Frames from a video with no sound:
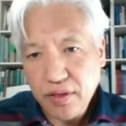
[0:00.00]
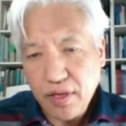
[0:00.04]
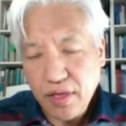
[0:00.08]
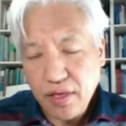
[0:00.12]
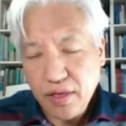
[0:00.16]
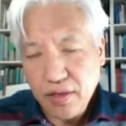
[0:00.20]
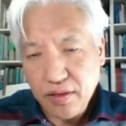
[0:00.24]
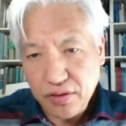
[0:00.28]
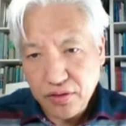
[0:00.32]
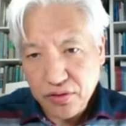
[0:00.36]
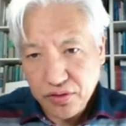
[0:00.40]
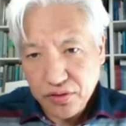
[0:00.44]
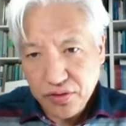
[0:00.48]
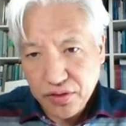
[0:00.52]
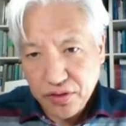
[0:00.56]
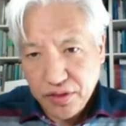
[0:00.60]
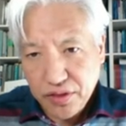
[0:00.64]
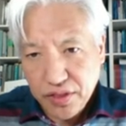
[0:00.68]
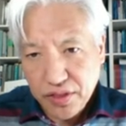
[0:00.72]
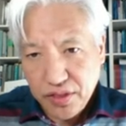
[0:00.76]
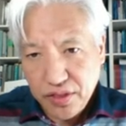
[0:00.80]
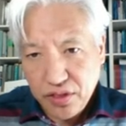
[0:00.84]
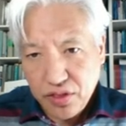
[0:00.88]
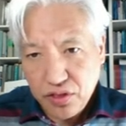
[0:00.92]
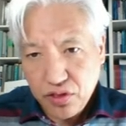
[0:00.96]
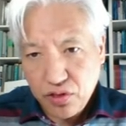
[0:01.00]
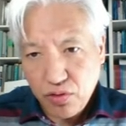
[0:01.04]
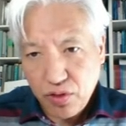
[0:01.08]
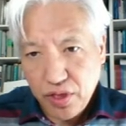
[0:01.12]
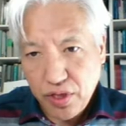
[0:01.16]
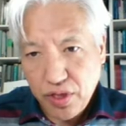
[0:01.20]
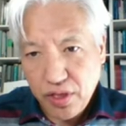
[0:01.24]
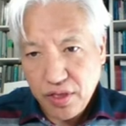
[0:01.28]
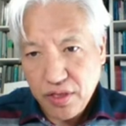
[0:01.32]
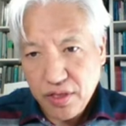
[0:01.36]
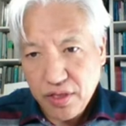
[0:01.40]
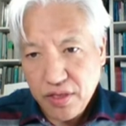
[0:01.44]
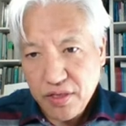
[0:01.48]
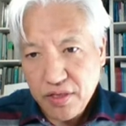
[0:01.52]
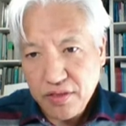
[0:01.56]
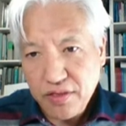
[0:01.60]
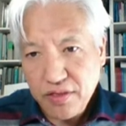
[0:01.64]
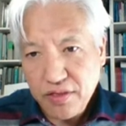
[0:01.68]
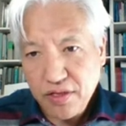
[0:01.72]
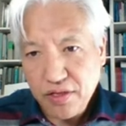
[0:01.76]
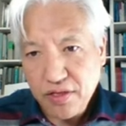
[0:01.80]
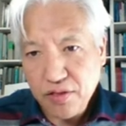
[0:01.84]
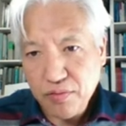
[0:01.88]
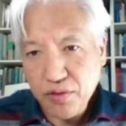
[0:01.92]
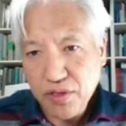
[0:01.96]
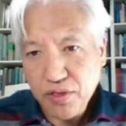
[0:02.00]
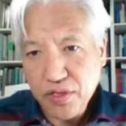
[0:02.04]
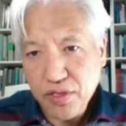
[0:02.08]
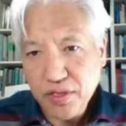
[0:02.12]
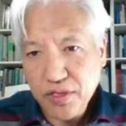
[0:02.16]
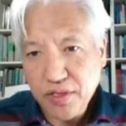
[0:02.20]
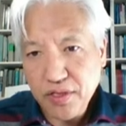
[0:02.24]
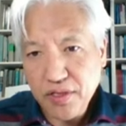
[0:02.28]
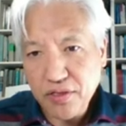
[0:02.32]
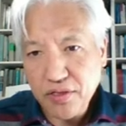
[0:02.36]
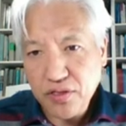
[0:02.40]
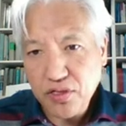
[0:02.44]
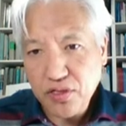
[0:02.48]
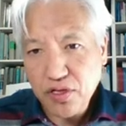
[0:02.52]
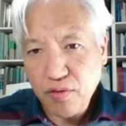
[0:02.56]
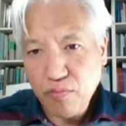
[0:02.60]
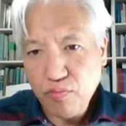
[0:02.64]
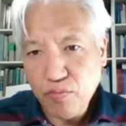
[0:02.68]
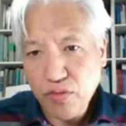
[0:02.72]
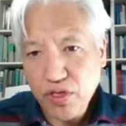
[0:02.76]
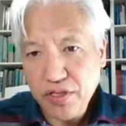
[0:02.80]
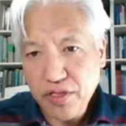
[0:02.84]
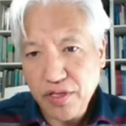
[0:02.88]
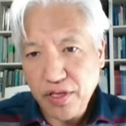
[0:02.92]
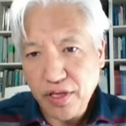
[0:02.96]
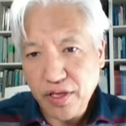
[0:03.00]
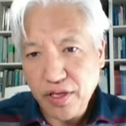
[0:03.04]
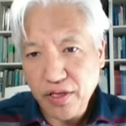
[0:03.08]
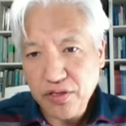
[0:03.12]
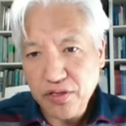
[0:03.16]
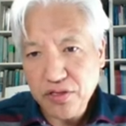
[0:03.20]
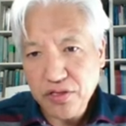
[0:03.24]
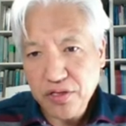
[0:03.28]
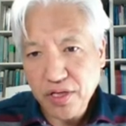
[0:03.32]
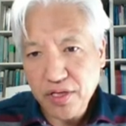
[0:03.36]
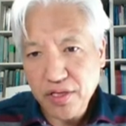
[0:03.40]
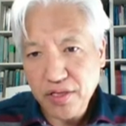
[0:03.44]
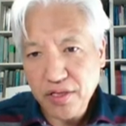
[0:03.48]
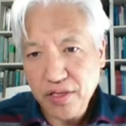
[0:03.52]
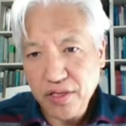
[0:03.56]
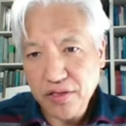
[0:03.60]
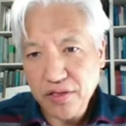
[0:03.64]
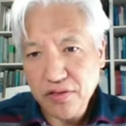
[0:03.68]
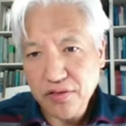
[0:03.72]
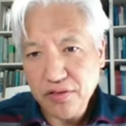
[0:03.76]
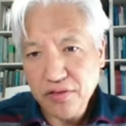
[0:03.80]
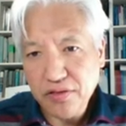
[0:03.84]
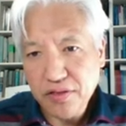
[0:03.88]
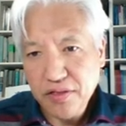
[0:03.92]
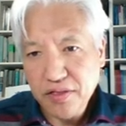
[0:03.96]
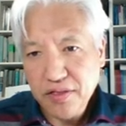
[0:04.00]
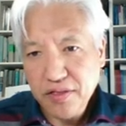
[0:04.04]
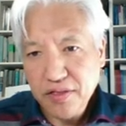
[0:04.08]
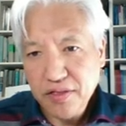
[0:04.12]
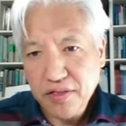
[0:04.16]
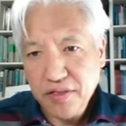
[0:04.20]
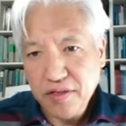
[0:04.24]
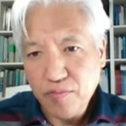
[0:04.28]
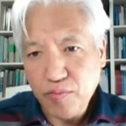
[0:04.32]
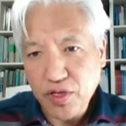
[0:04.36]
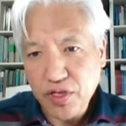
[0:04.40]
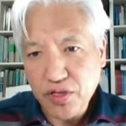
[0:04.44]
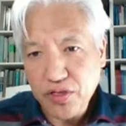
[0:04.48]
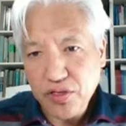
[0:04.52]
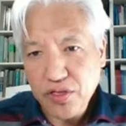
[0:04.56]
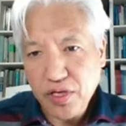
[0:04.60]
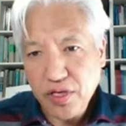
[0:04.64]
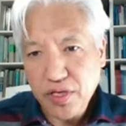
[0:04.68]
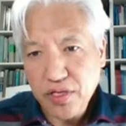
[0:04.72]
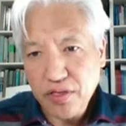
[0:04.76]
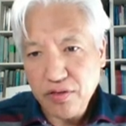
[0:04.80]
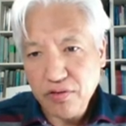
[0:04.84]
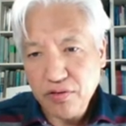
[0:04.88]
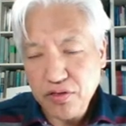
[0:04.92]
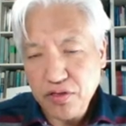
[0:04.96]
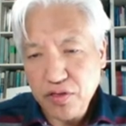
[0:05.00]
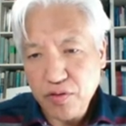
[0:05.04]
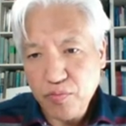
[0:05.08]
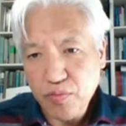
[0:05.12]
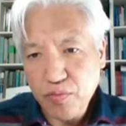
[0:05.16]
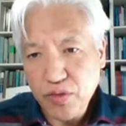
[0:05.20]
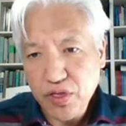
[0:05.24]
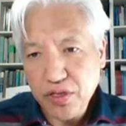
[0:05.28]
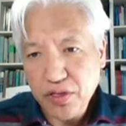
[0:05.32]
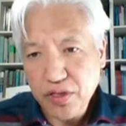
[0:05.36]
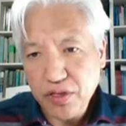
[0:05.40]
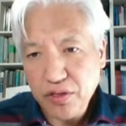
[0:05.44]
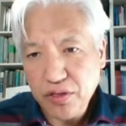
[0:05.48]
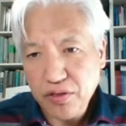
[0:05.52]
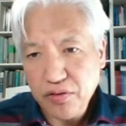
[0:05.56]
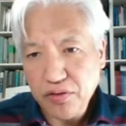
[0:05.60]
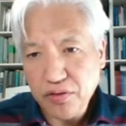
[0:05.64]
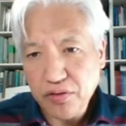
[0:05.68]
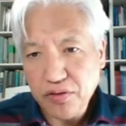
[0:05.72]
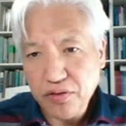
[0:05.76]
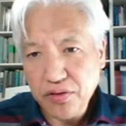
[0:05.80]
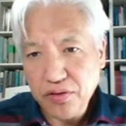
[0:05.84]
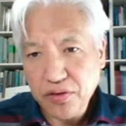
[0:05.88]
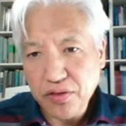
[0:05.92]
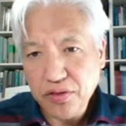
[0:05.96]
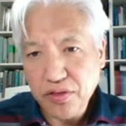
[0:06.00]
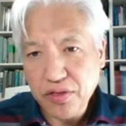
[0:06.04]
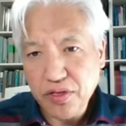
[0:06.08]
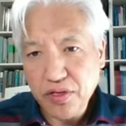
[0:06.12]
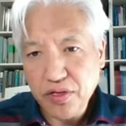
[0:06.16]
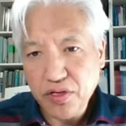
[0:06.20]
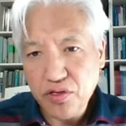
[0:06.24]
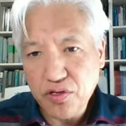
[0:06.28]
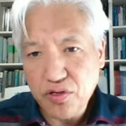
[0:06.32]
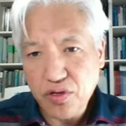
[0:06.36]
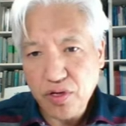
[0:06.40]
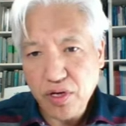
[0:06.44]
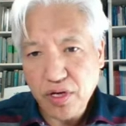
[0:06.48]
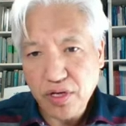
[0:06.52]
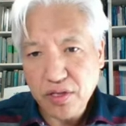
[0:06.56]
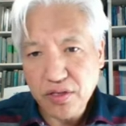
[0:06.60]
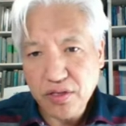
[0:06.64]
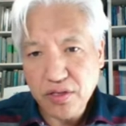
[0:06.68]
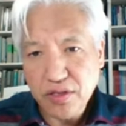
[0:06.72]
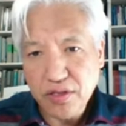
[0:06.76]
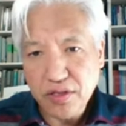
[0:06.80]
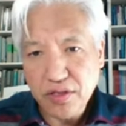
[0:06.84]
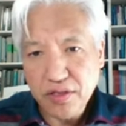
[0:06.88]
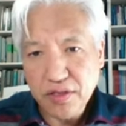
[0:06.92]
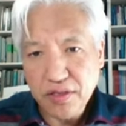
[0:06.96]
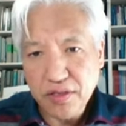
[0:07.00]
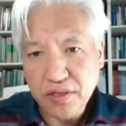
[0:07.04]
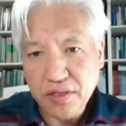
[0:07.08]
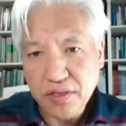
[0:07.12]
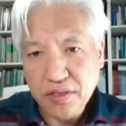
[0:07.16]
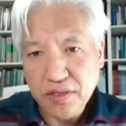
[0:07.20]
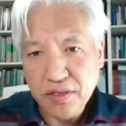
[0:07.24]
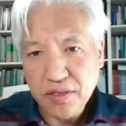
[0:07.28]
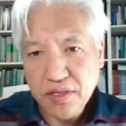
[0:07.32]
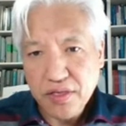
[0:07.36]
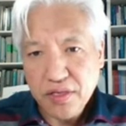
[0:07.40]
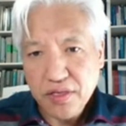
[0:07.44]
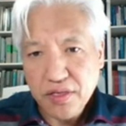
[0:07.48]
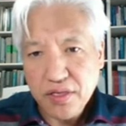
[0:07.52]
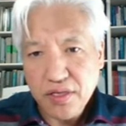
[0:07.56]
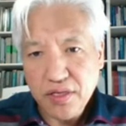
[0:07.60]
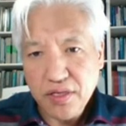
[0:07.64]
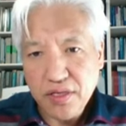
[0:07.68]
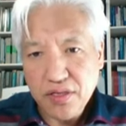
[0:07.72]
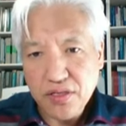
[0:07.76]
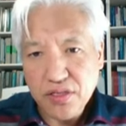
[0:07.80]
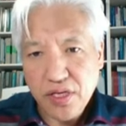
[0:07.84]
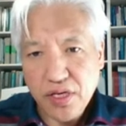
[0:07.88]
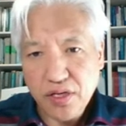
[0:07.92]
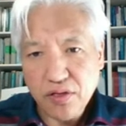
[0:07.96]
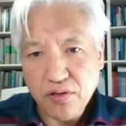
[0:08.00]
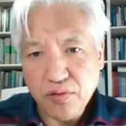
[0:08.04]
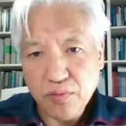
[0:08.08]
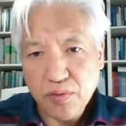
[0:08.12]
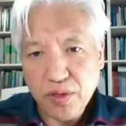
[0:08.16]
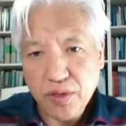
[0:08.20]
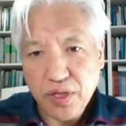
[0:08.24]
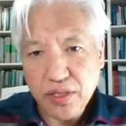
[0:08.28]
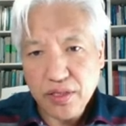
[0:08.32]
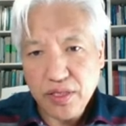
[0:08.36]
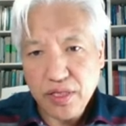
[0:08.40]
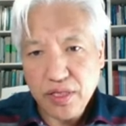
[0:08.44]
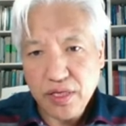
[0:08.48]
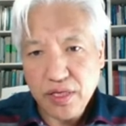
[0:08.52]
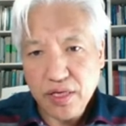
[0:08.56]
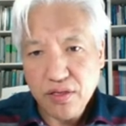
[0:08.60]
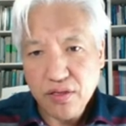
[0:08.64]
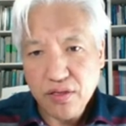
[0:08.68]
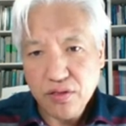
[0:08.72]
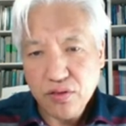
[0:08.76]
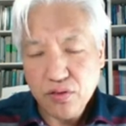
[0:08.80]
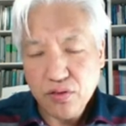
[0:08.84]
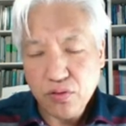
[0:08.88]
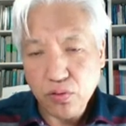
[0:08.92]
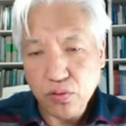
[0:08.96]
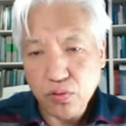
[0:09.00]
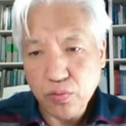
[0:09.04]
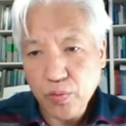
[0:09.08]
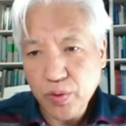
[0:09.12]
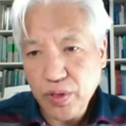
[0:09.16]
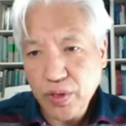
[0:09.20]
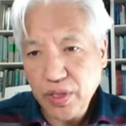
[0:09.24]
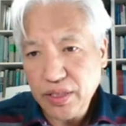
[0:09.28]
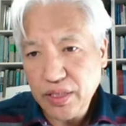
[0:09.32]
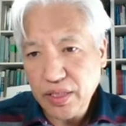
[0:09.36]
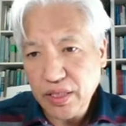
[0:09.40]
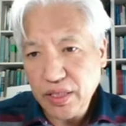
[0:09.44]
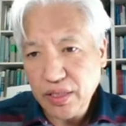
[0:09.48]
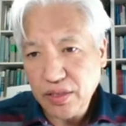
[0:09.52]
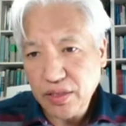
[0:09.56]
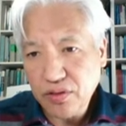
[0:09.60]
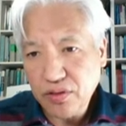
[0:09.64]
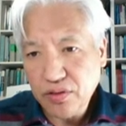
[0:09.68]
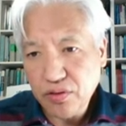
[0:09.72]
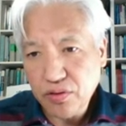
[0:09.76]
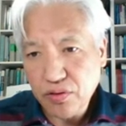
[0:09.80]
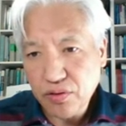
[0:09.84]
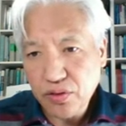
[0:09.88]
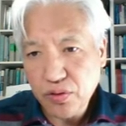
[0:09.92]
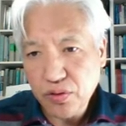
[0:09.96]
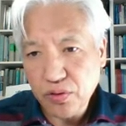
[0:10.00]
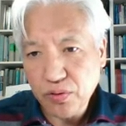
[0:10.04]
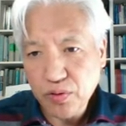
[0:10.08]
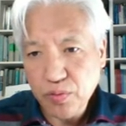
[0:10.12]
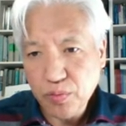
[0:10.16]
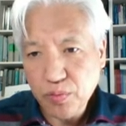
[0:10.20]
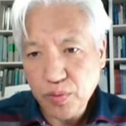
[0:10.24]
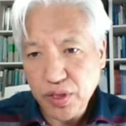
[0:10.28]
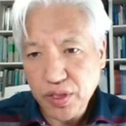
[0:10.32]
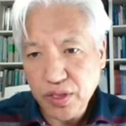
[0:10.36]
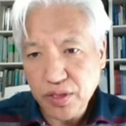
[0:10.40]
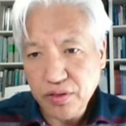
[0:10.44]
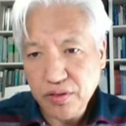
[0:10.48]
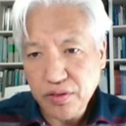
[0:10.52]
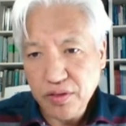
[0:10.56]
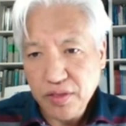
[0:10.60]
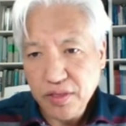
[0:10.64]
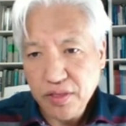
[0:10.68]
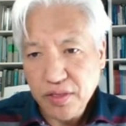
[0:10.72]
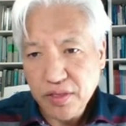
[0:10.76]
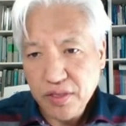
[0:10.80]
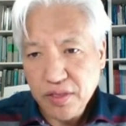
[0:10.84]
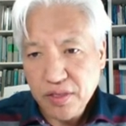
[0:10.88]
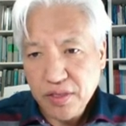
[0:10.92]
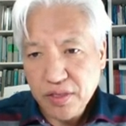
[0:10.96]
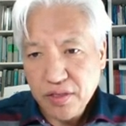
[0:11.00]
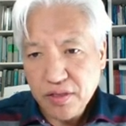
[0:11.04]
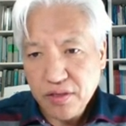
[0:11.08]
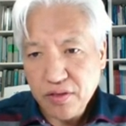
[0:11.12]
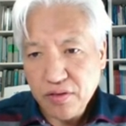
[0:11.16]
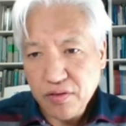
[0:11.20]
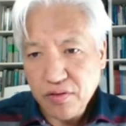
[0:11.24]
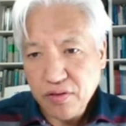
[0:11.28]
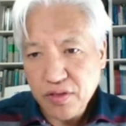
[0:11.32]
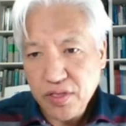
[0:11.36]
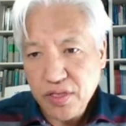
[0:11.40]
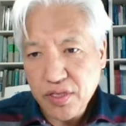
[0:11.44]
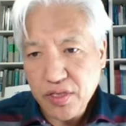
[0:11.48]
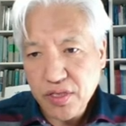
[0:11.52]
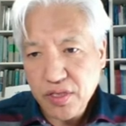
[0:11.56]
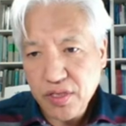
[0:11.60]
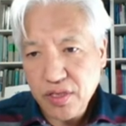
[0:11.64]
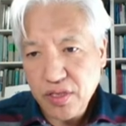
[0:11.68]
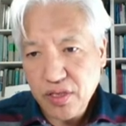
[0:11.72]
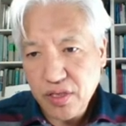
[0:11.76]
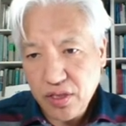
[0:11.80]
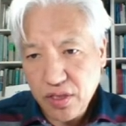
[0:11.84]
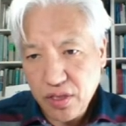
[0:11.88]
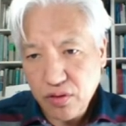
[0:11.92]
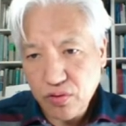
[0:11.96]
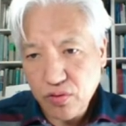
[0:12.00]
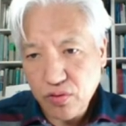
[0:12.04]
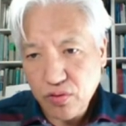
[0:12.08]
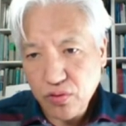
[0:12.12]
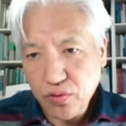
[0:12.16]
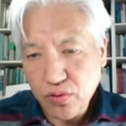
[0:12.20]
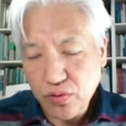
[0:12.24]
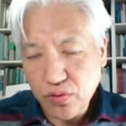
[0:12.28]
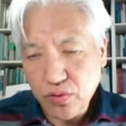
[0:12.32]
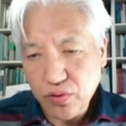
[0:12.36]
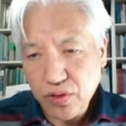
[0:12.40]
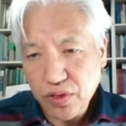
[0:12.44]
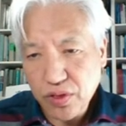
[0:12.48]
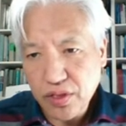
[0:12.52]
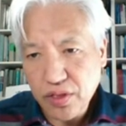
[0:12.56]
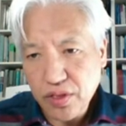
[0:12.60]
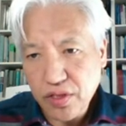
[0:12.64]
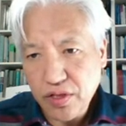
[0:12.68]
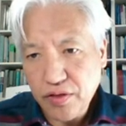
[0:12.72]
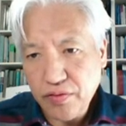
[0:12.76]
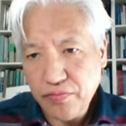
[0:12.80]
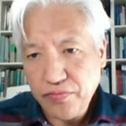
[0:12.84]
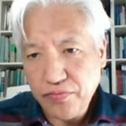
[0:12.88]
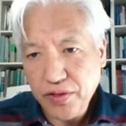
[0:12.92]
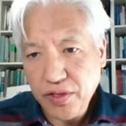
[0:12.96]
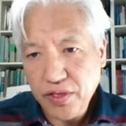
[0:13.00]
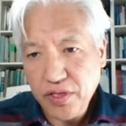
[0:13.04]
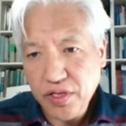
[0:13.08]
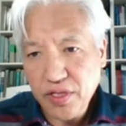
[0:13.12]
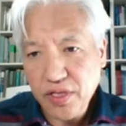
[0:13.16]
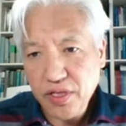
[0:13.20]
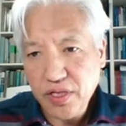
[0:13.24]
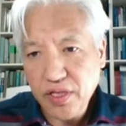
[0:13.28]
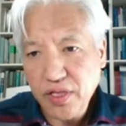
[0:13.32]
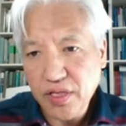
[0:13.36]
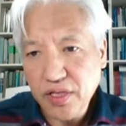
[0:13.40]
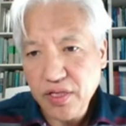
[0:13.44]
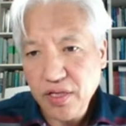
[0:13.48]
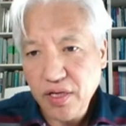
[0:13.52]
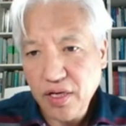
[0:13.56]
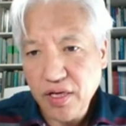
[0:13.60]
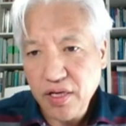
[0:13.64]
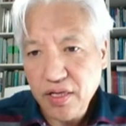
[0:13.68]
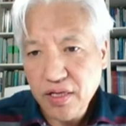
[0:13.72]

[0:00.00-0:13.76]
그들의 죄 히브리어는 전미어에 익숙해야 돼요 명사형도 전미어가 있고요 그들의 죄악들은 세돔 같다 소돔 같다 그죠 여기 소돔이에요 그리고 히, 히기두 이거는 히필령이니까